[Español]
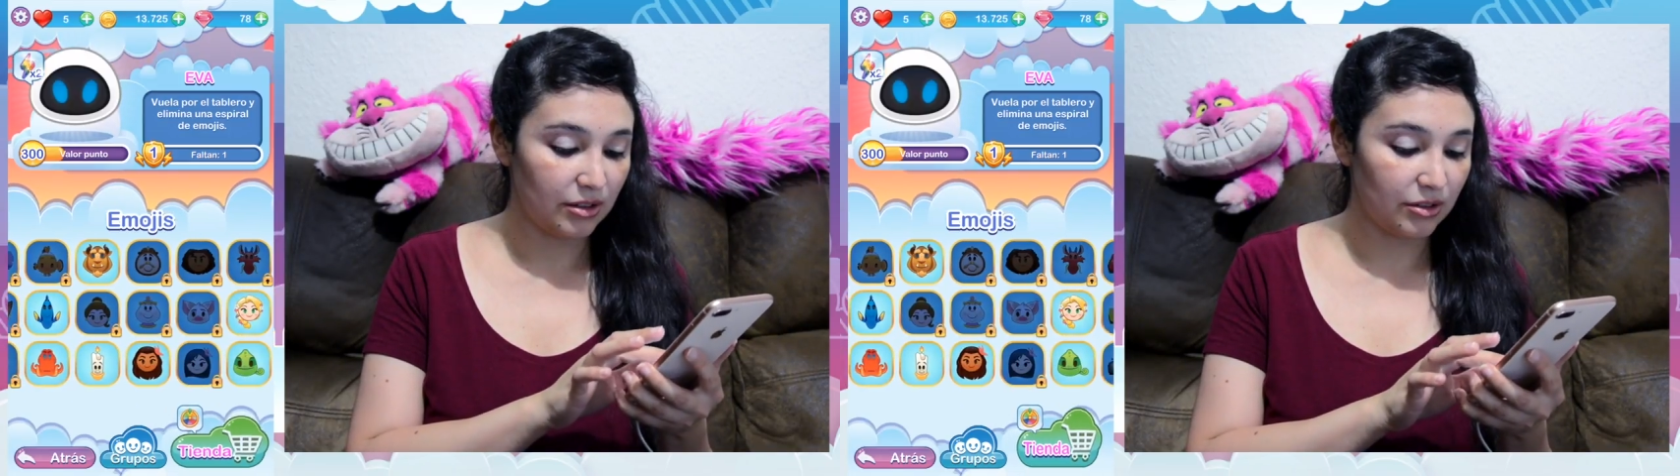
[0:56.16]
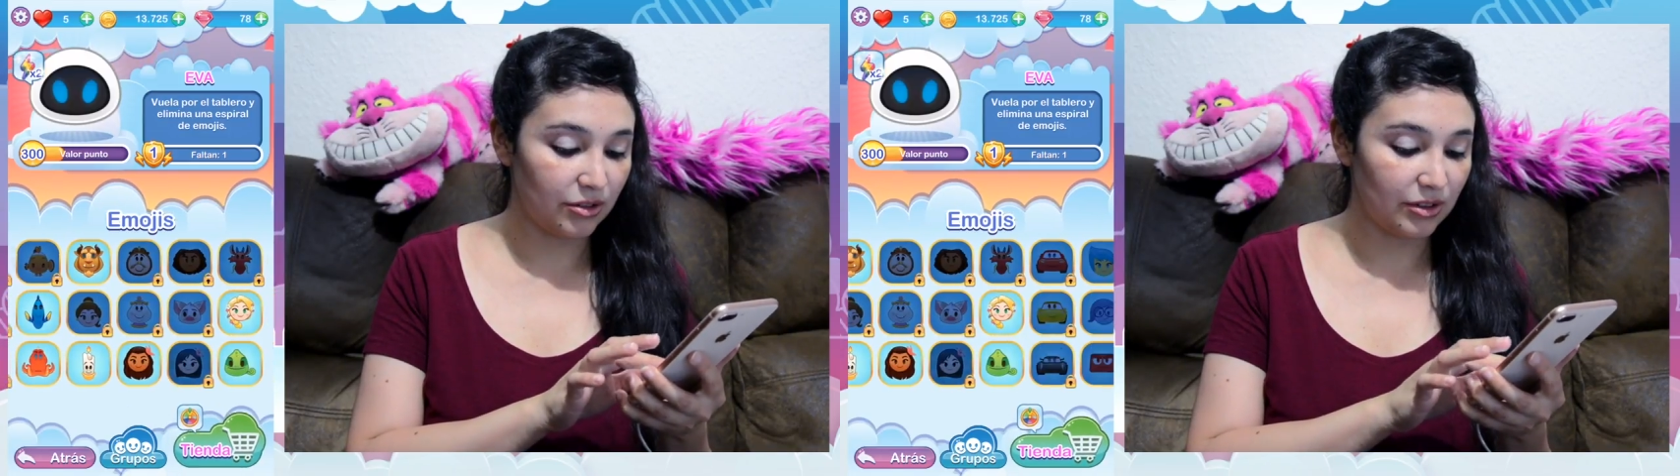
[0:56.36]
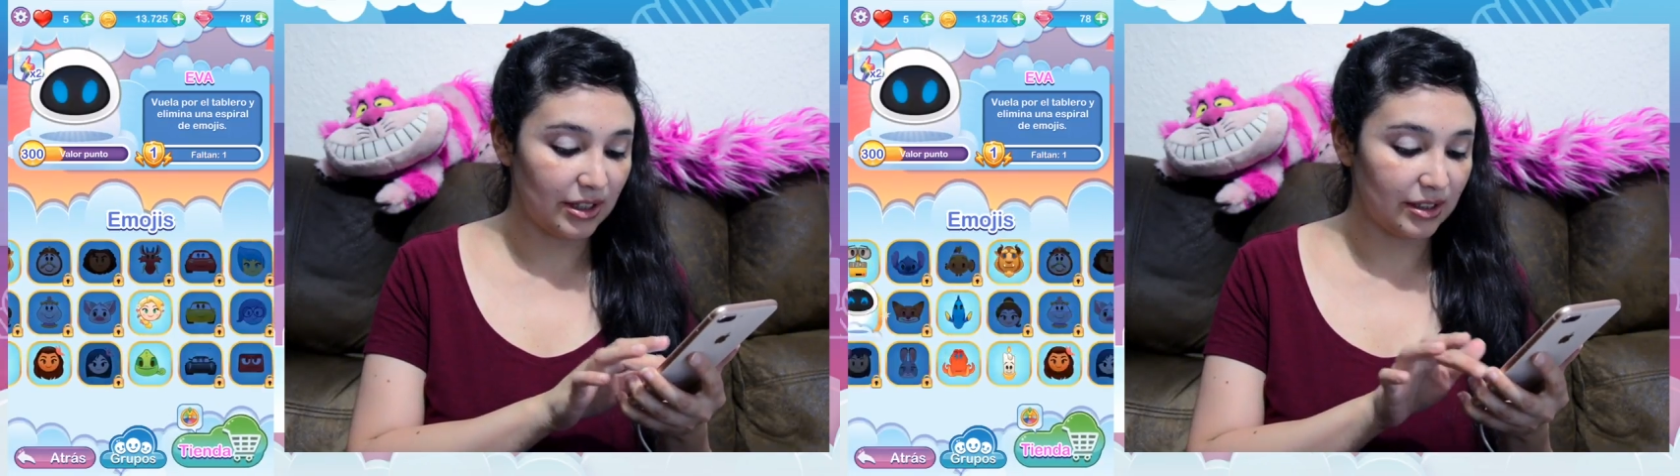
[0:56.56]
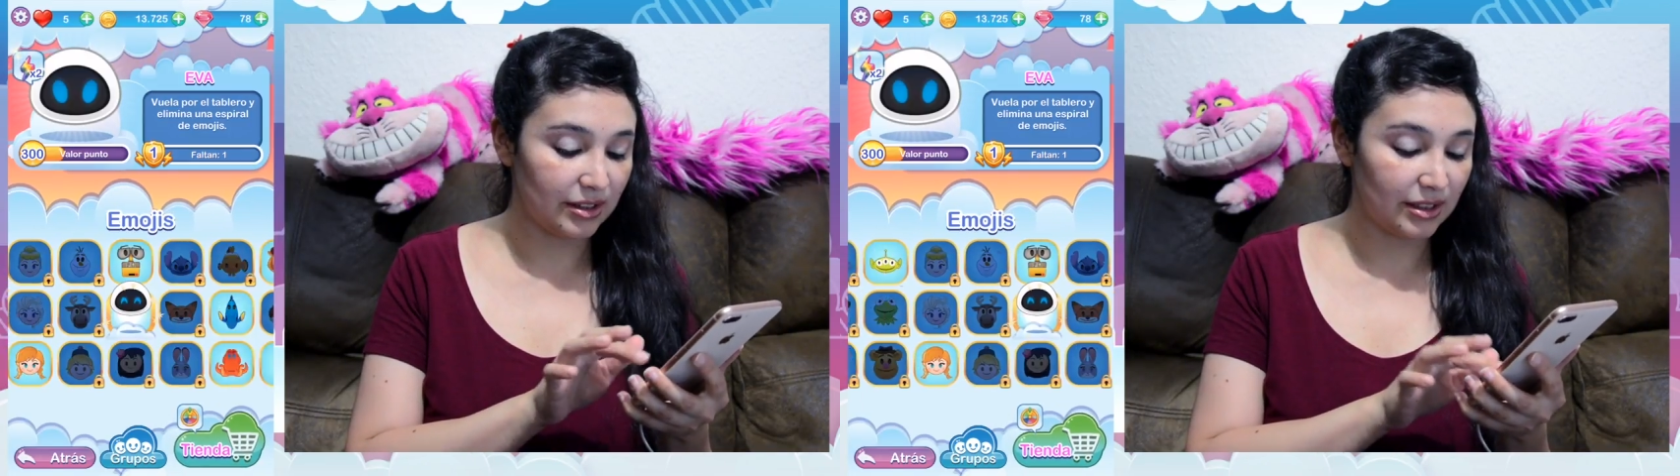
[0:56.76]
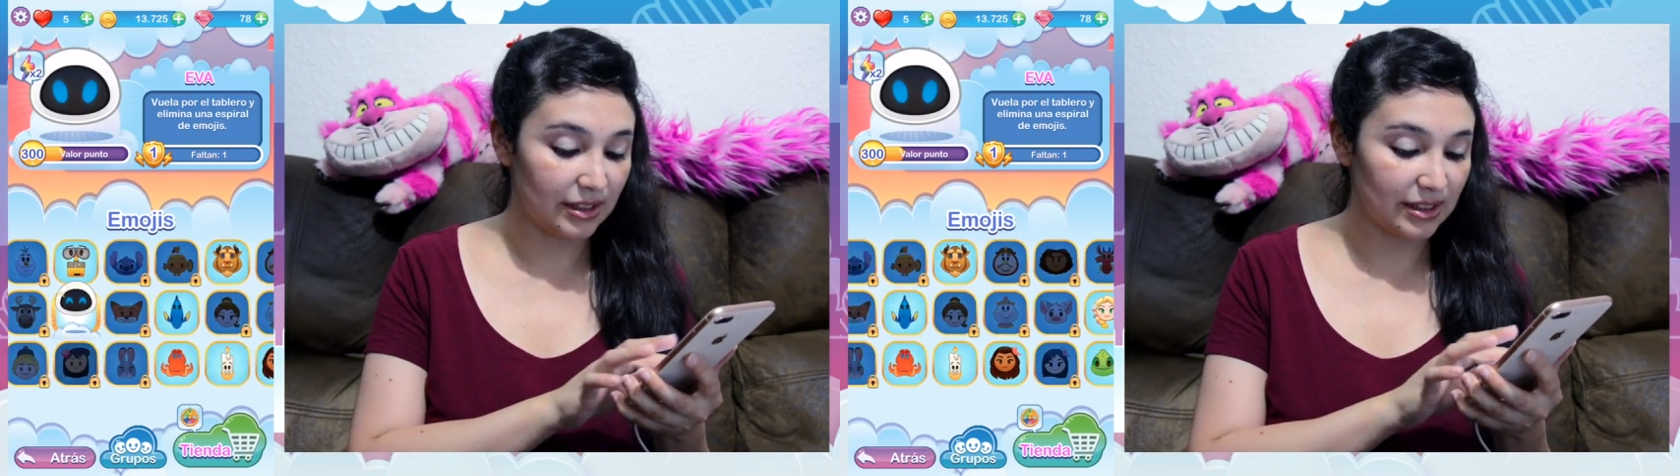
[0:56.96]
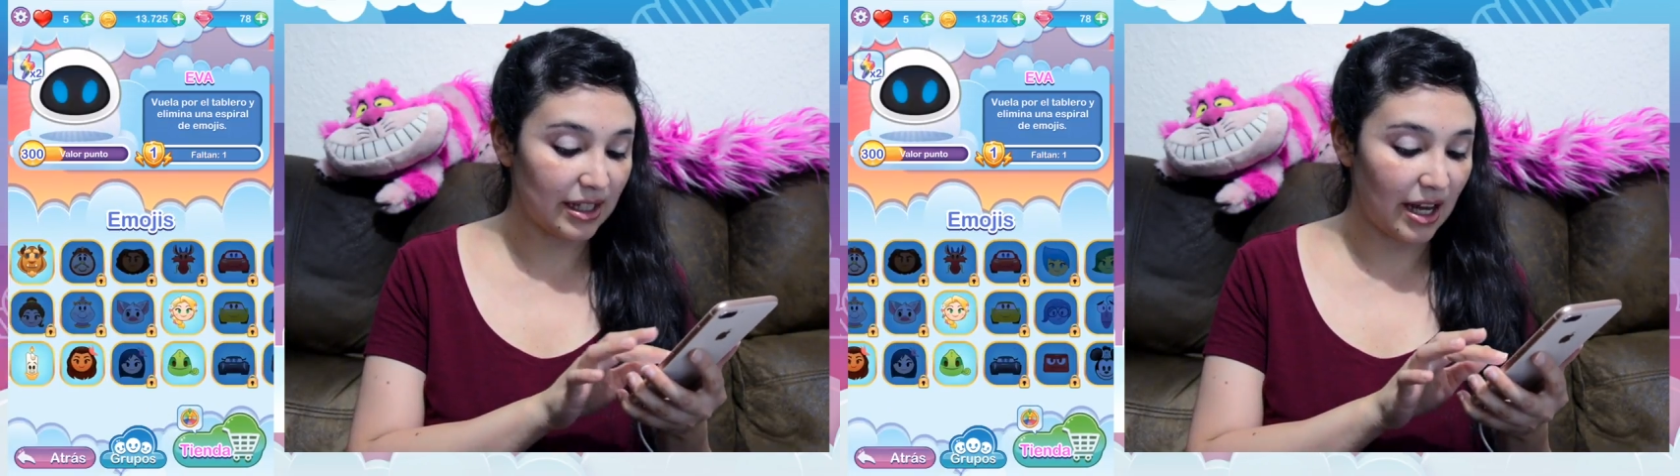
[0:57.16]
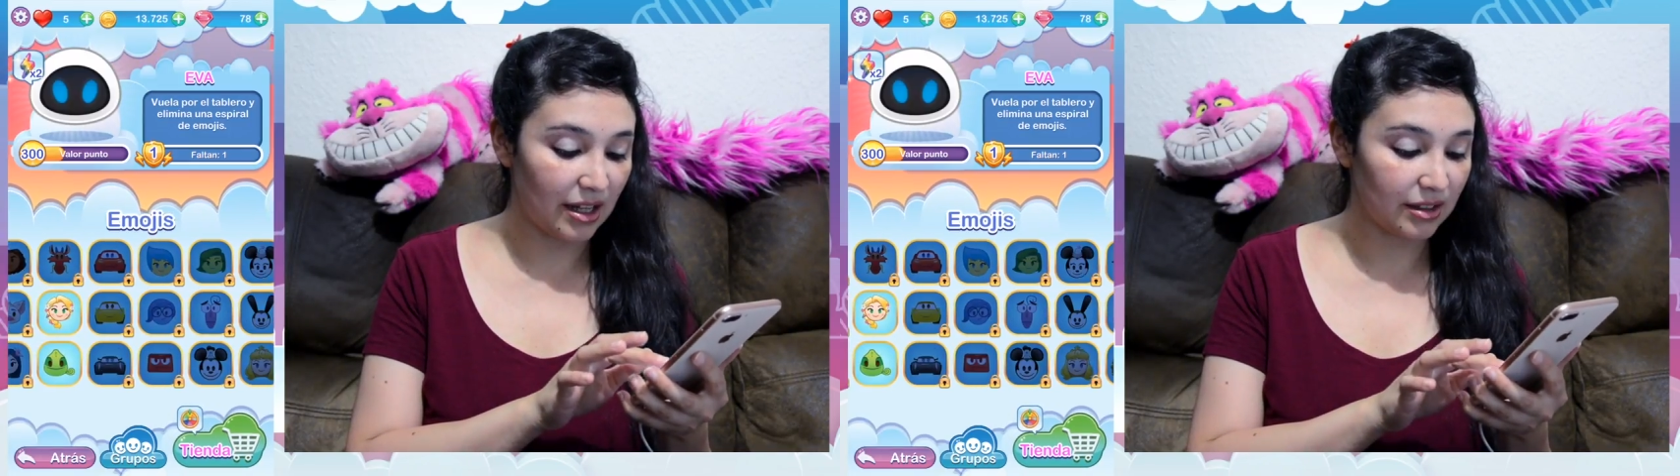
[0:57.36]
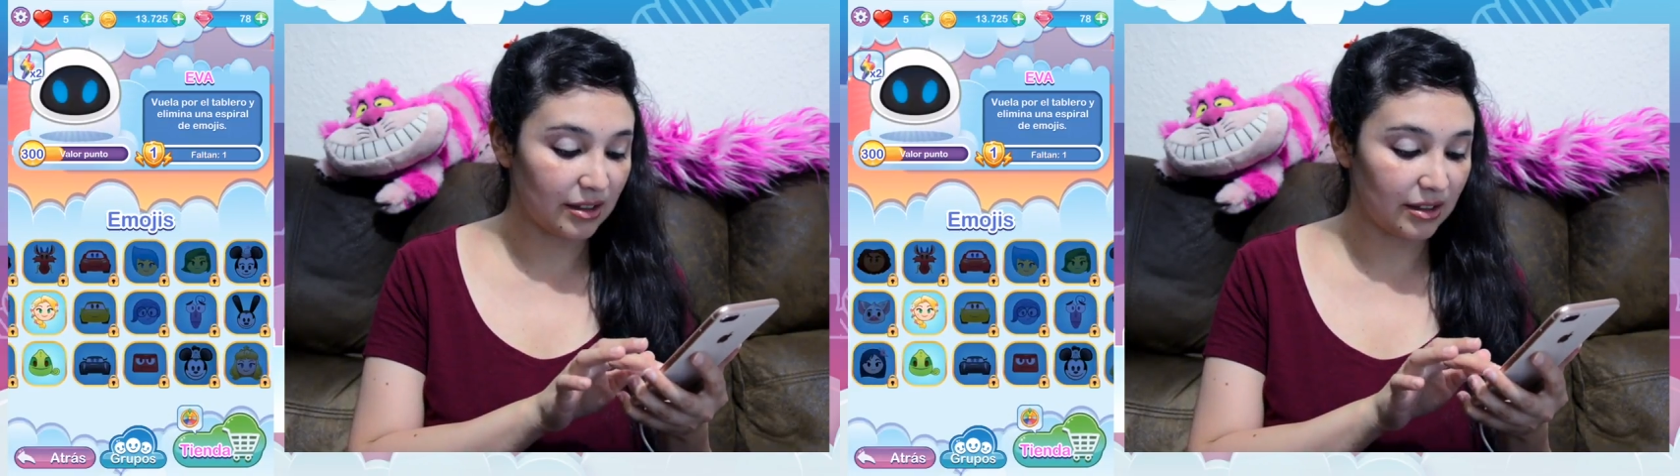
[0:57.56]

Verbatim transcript: ¿Dónde estás? Acá.